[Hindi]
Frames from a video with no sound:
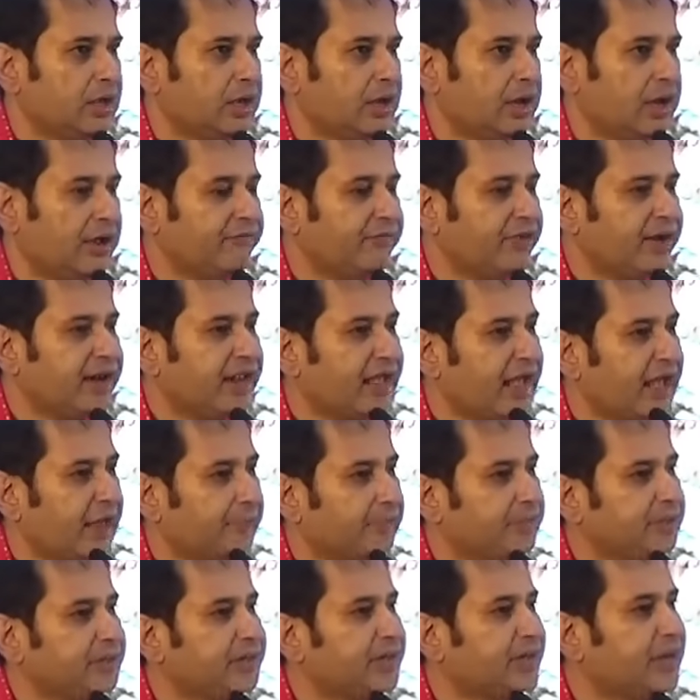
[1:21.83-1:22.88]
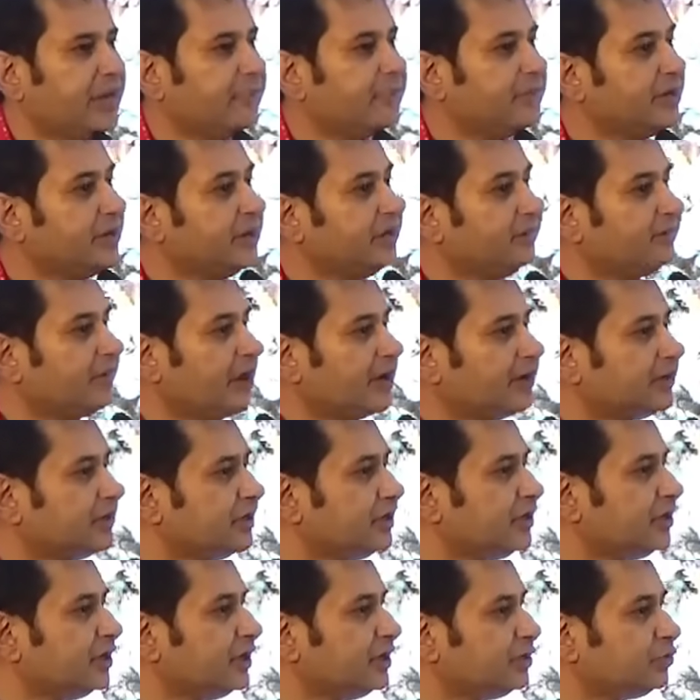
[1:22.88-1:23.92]
आई एम वेरी हैप्पी दैट आई बीन
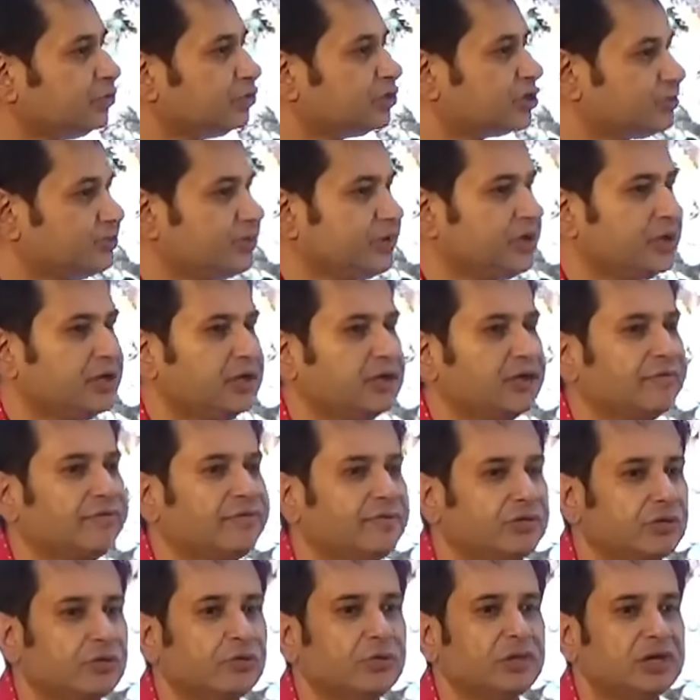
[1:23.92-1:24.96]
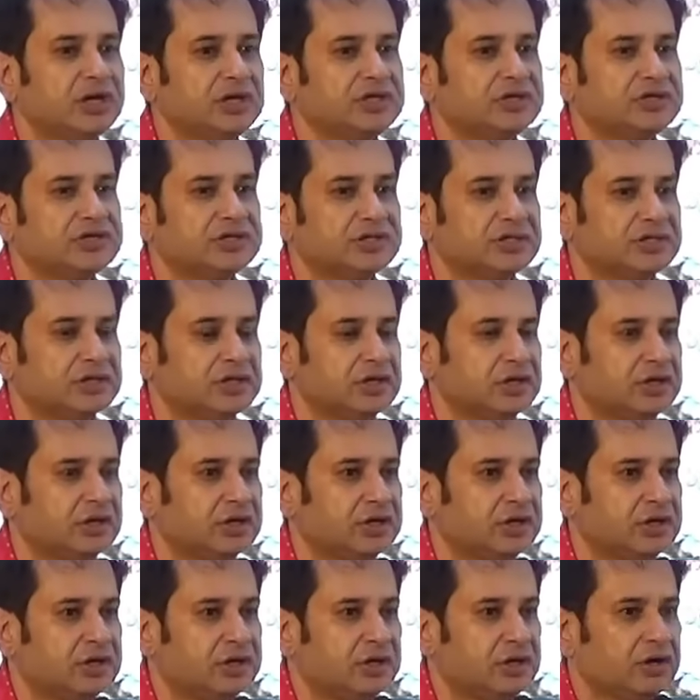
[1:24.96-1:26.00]
इन्वाइटेड हियर टू स्पीक अ फ्यू वर्ड्स
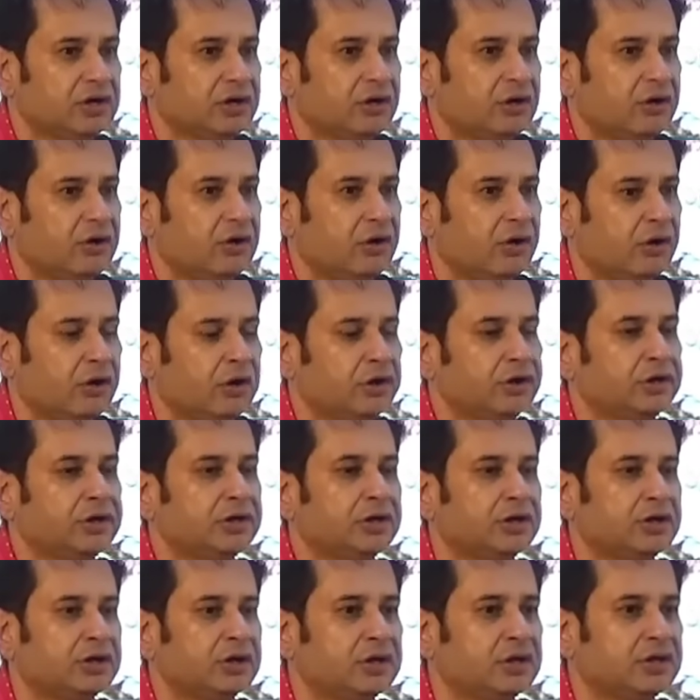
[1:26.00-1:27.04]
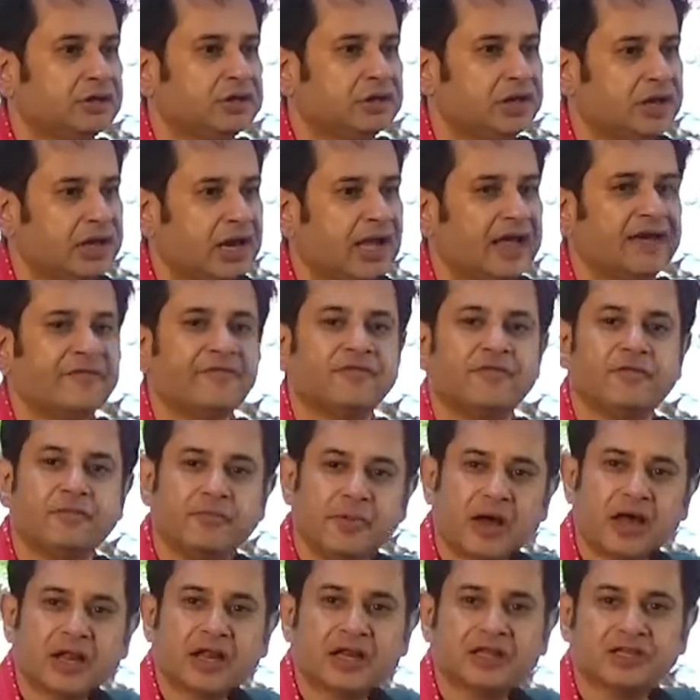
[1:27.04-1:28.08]
ऑन द लाइफ ऑफ
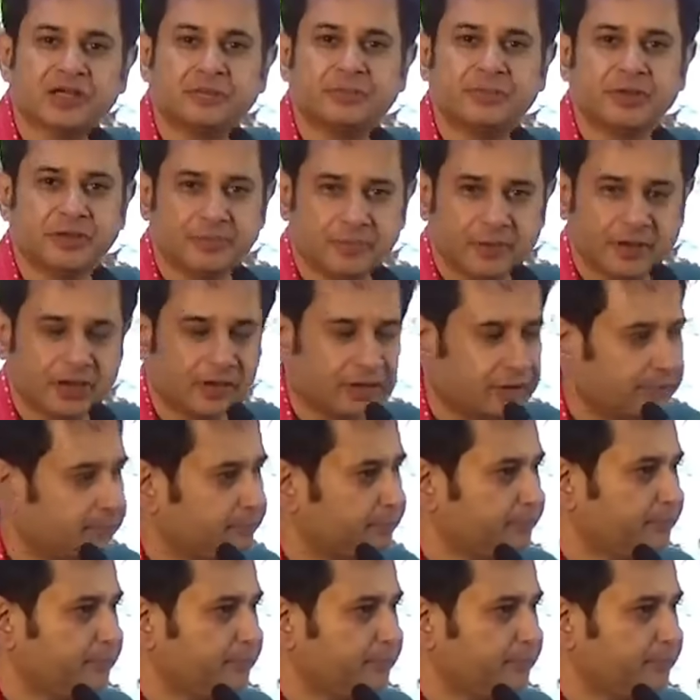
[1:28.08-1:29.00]
महाराजा बीर बिक्रम